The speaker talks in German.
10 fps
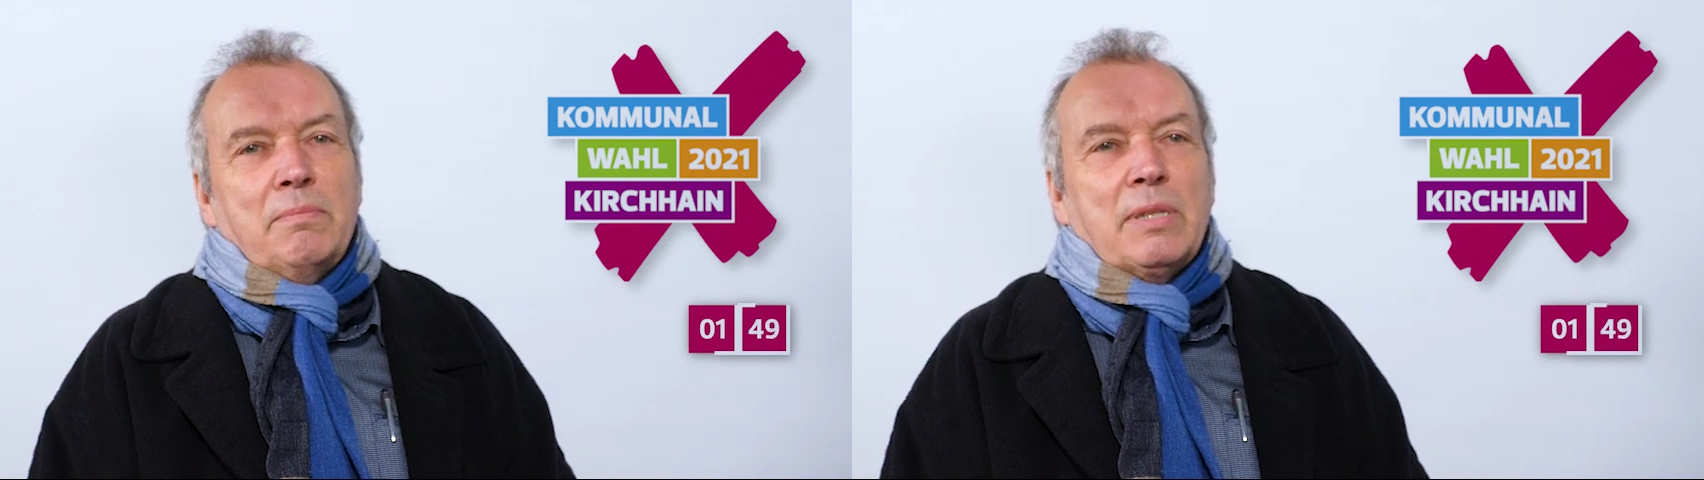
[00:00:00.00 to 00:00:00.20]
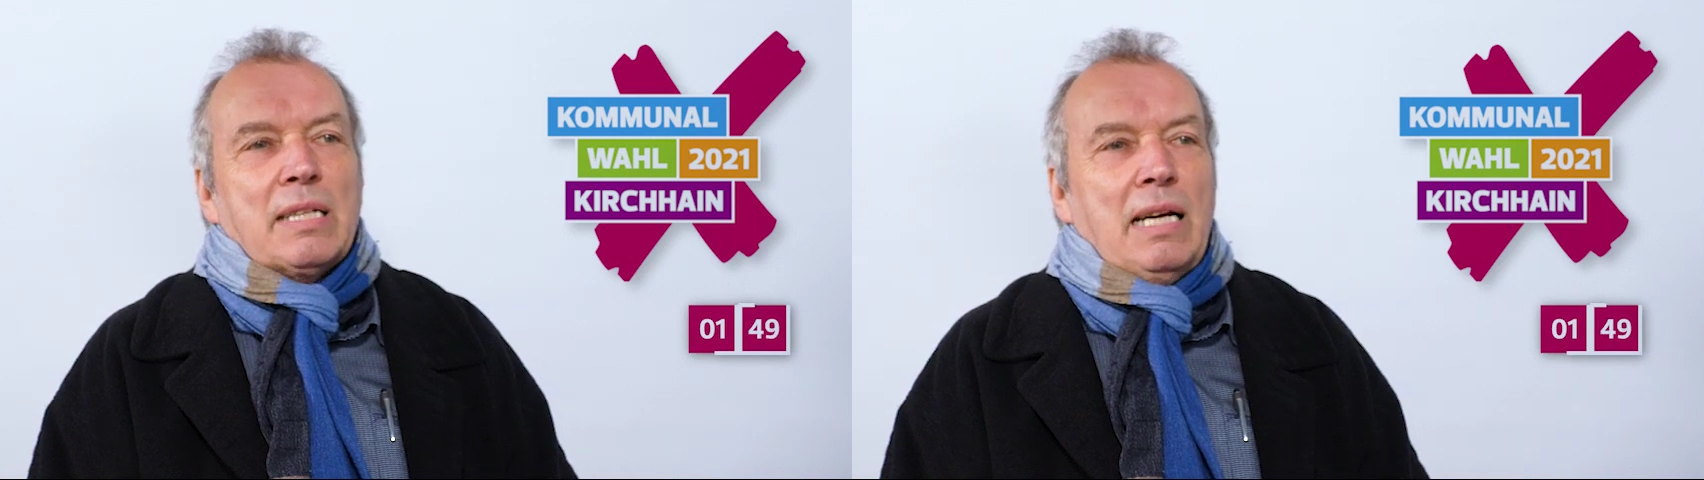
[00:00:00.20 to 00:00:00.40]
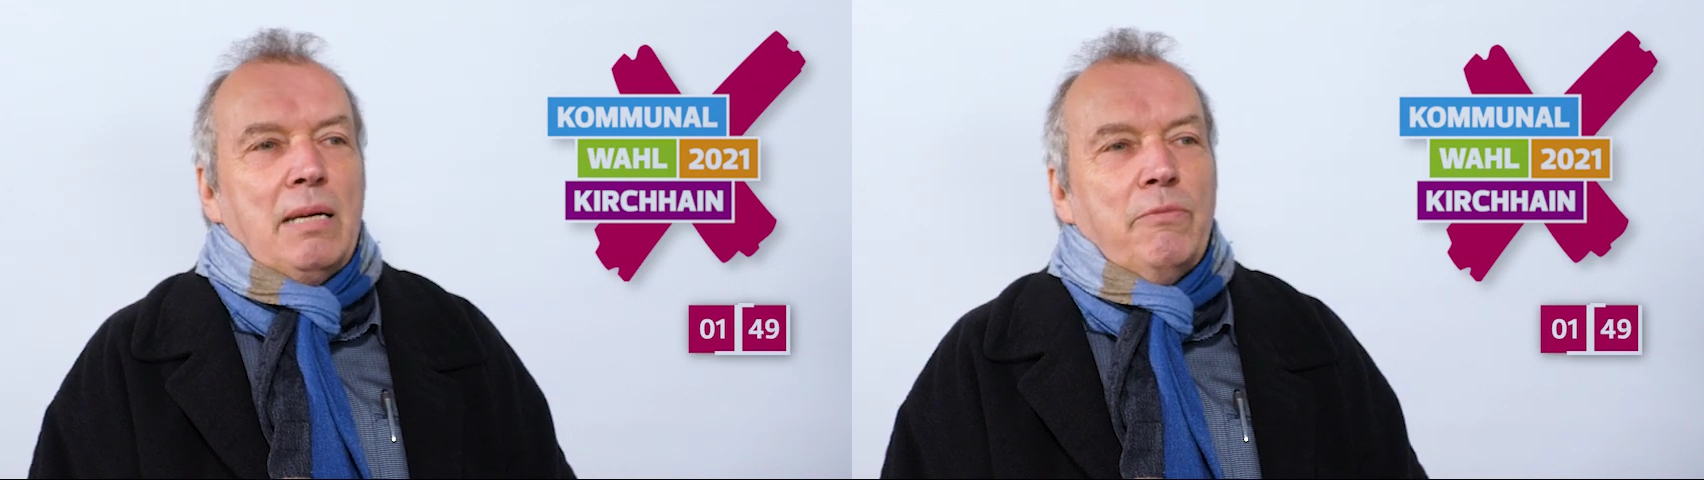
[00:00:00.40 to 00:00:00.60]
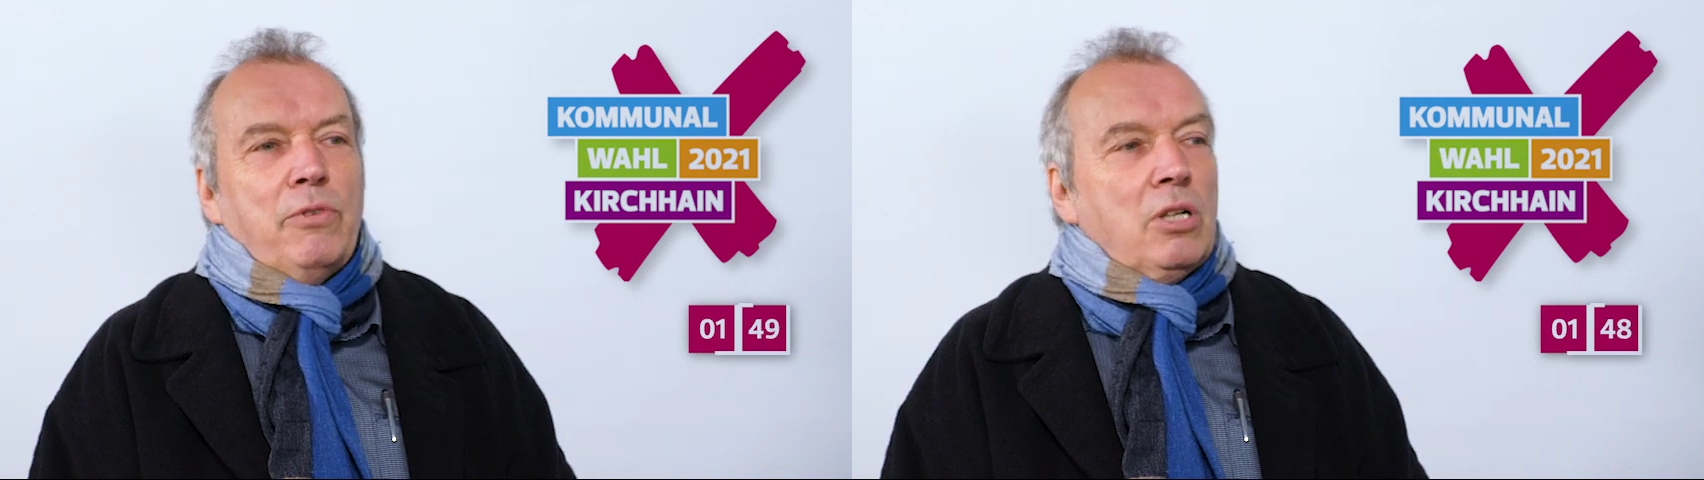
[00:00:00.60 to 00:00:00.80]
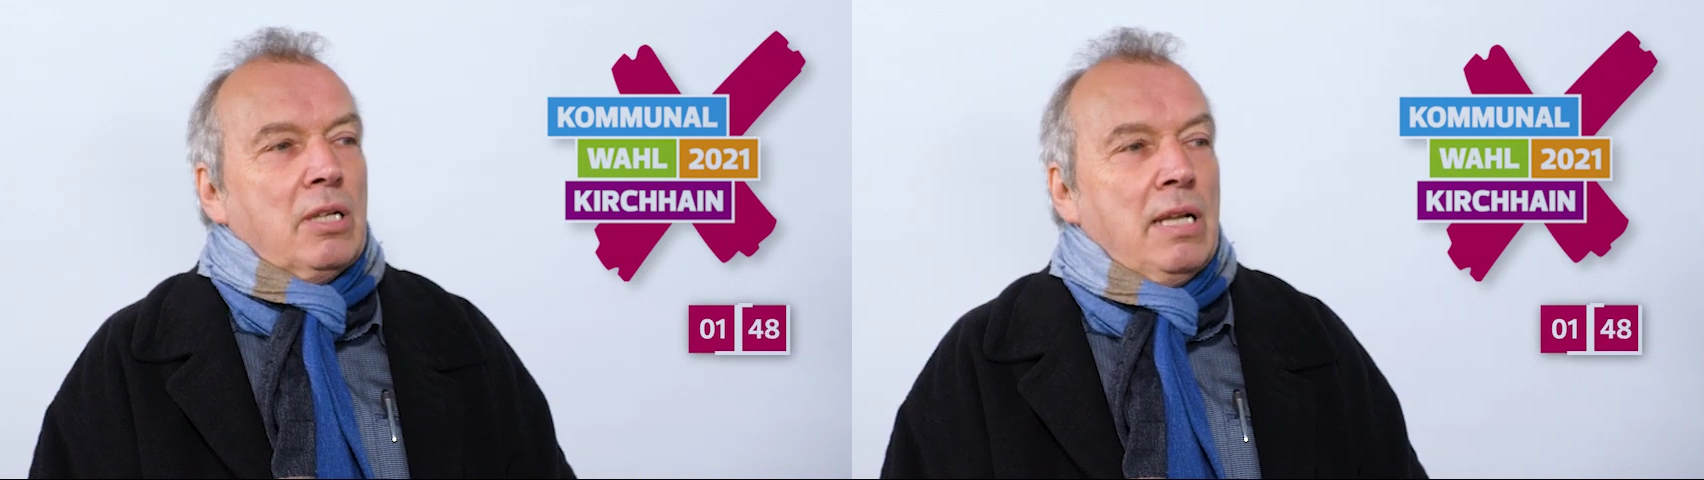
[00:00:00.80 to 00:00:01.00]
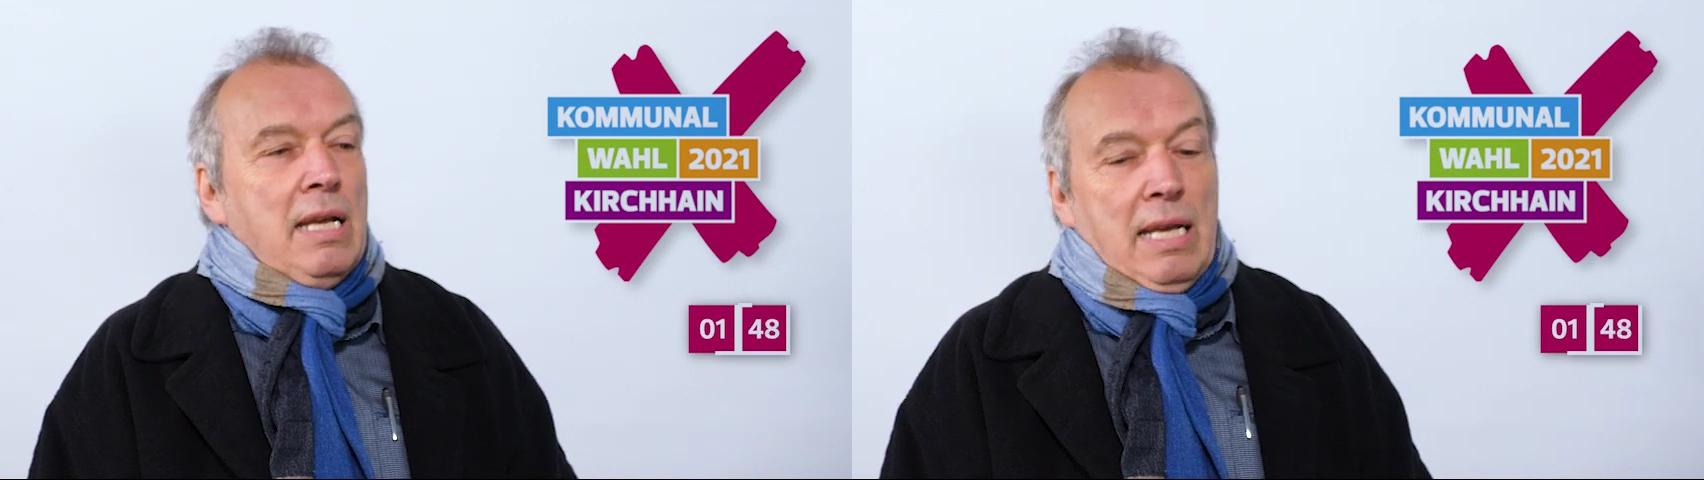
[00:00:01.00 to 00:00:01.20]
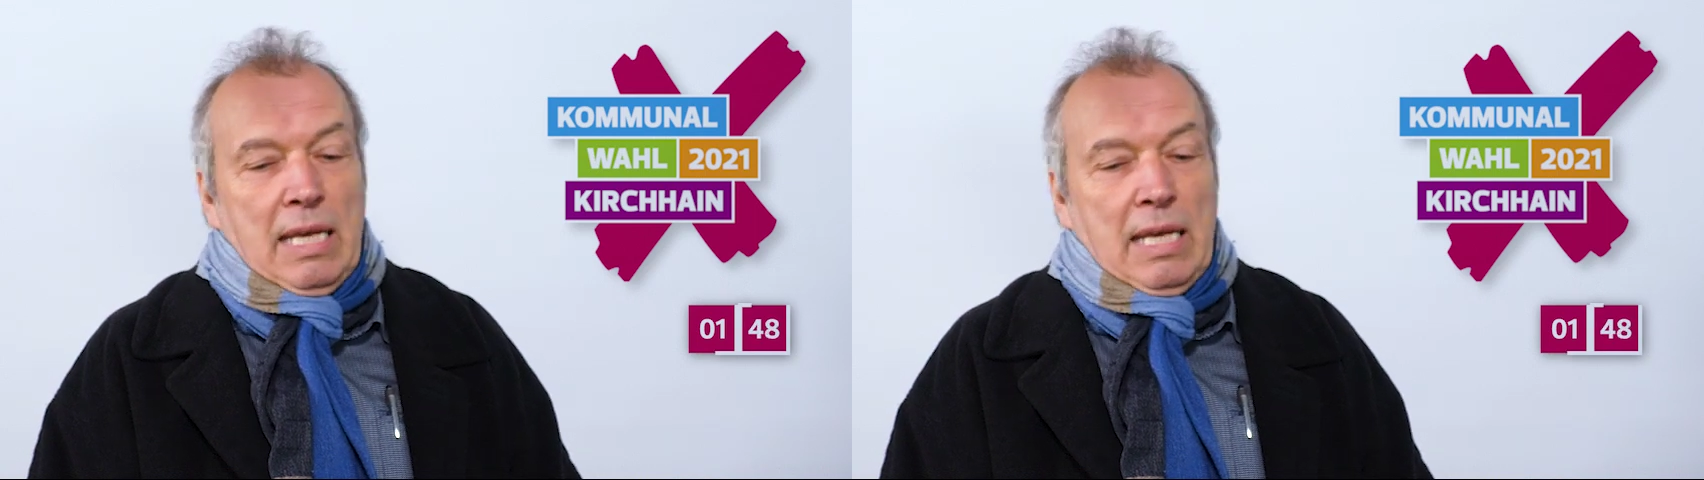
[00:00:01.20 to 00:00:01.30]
betreiben wollen.